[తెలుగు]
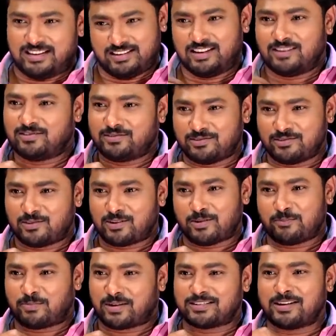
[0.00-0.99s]
నేను
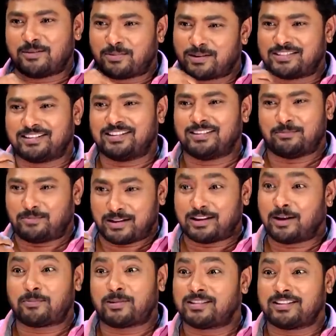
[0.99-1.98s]
ఒక ప్రజాప్రతినిధి
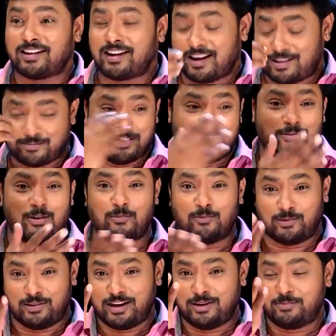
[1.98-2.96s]
ప్రజాప్రతినిధి కాదు మళ్ళీ
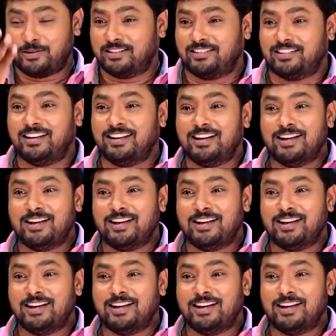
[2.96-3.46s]
బాబు లేనిపోయింది